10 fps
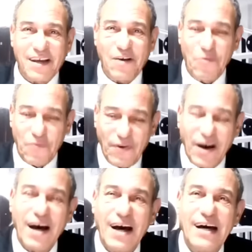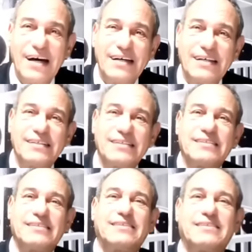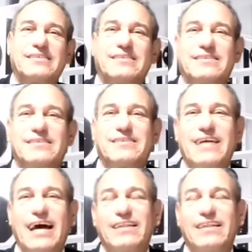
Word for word: التكلفه تاع